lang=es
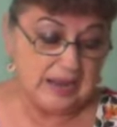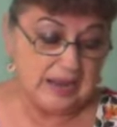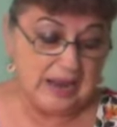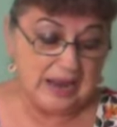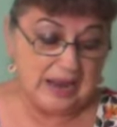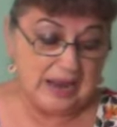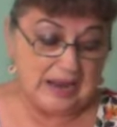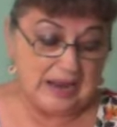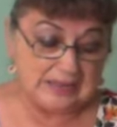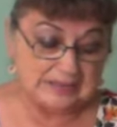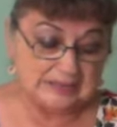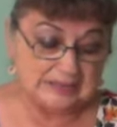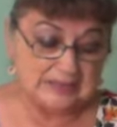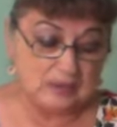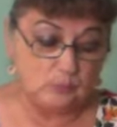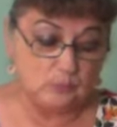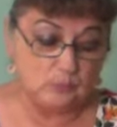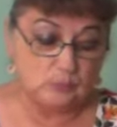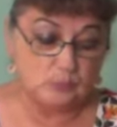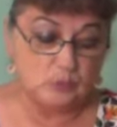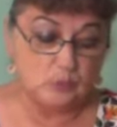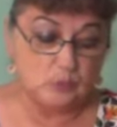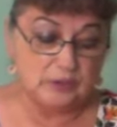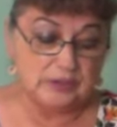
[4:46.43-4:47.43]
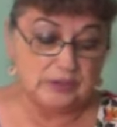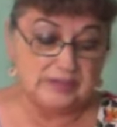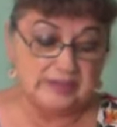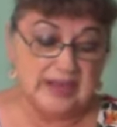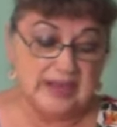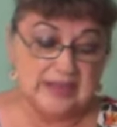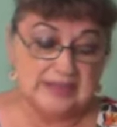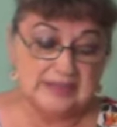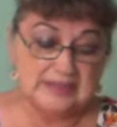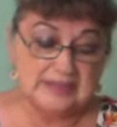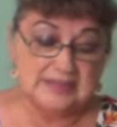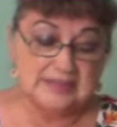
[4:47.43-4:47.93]
Las
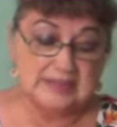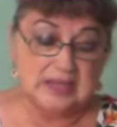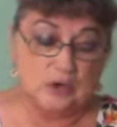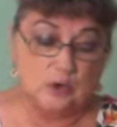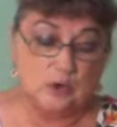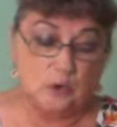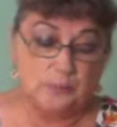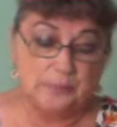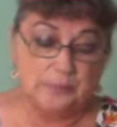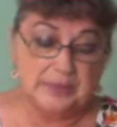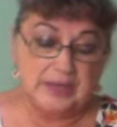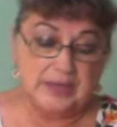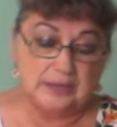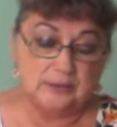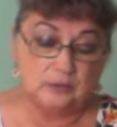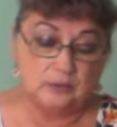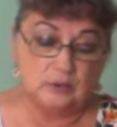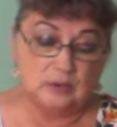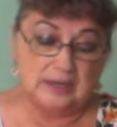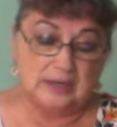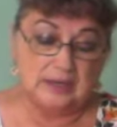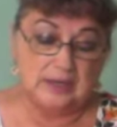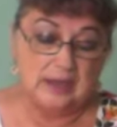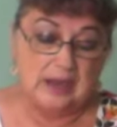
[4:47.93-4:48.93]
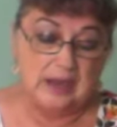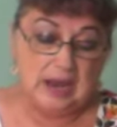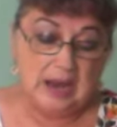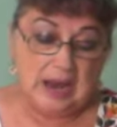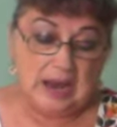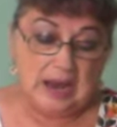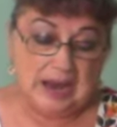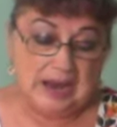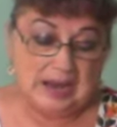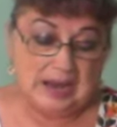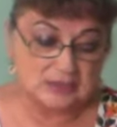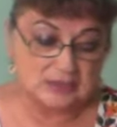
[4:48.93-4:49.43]
autoridades de gobierno
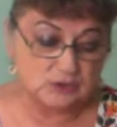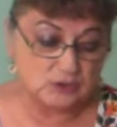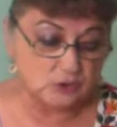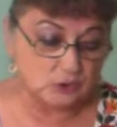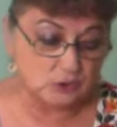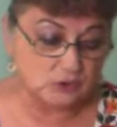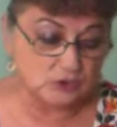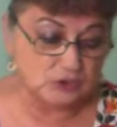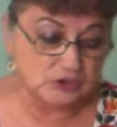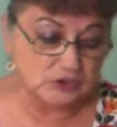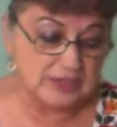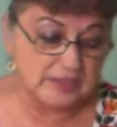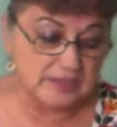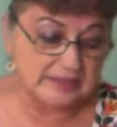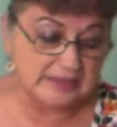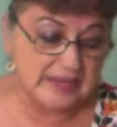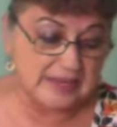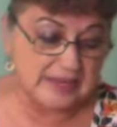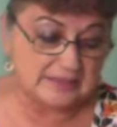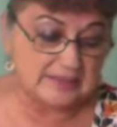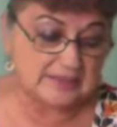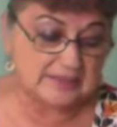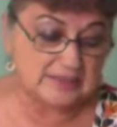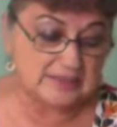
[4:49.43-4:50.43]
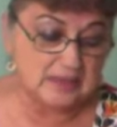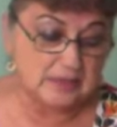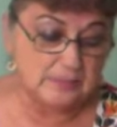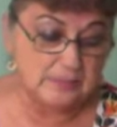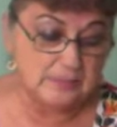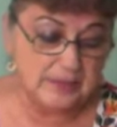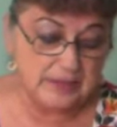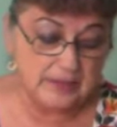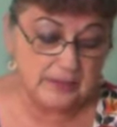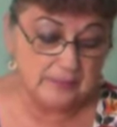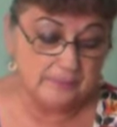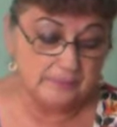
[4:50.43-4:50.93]
la sociedad
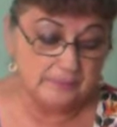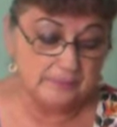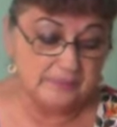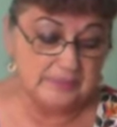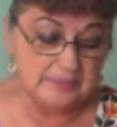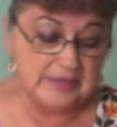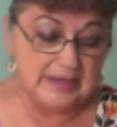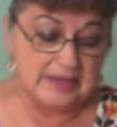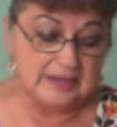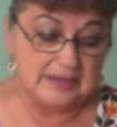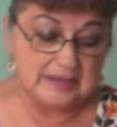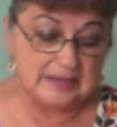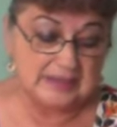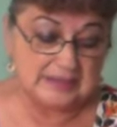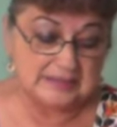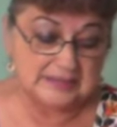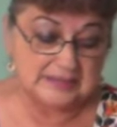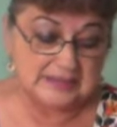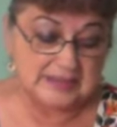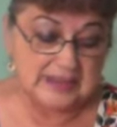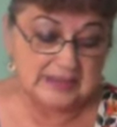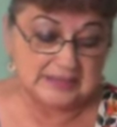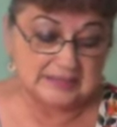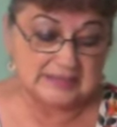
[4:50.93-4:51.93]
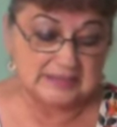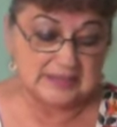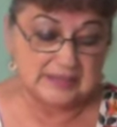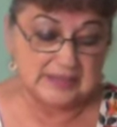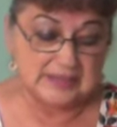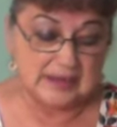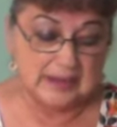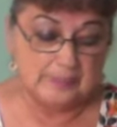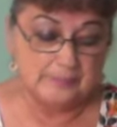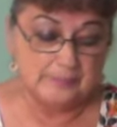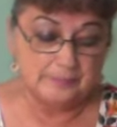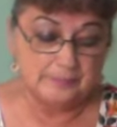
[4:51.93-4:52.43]
civil y
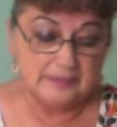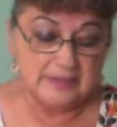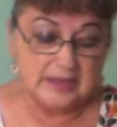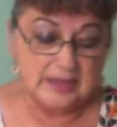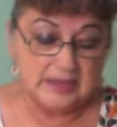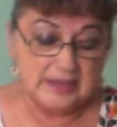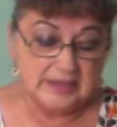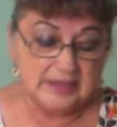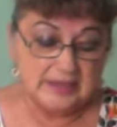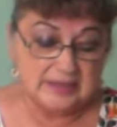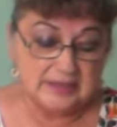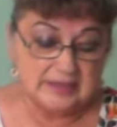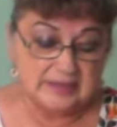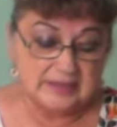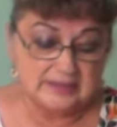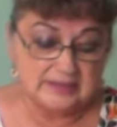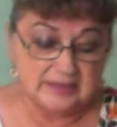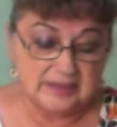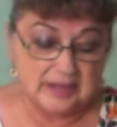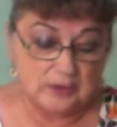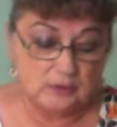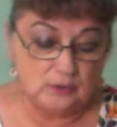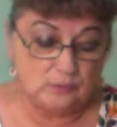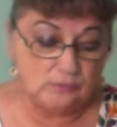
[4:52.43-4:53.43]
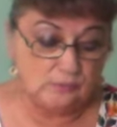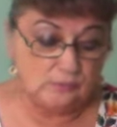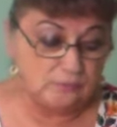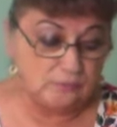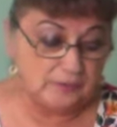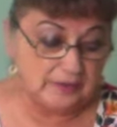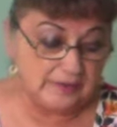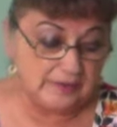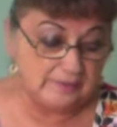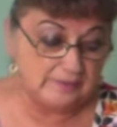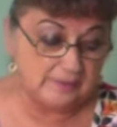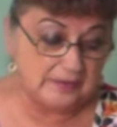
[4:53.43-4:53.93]
eclesiástica hicieron
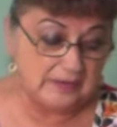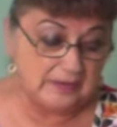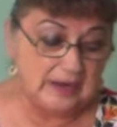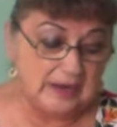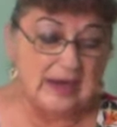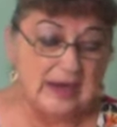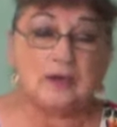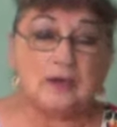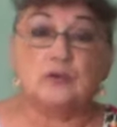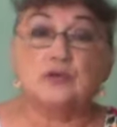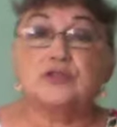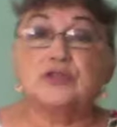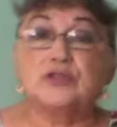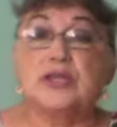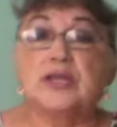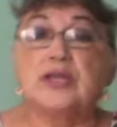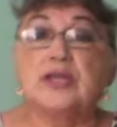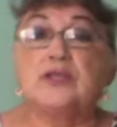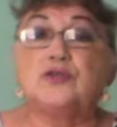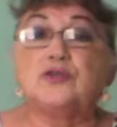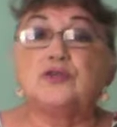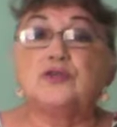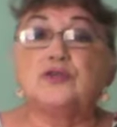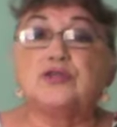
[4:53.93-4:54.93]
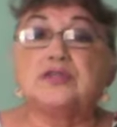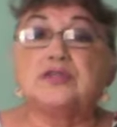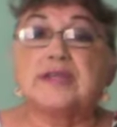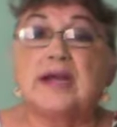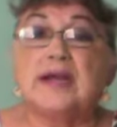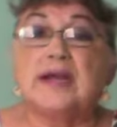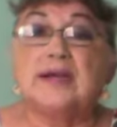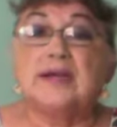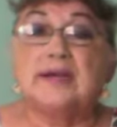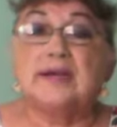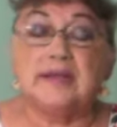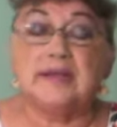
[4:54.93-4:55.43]
frente a los hechos
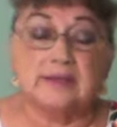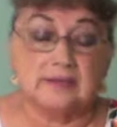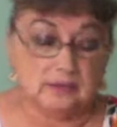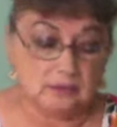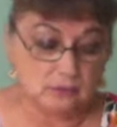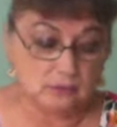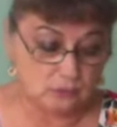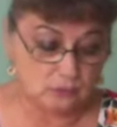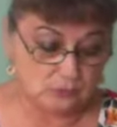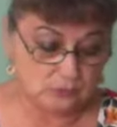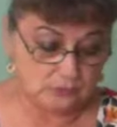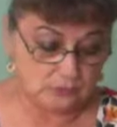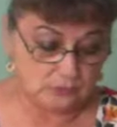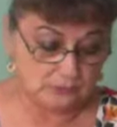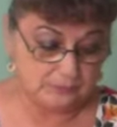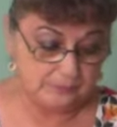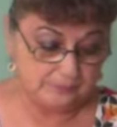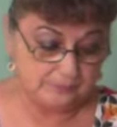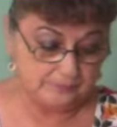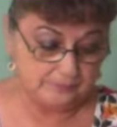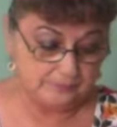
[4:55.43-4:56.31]
sangrientos.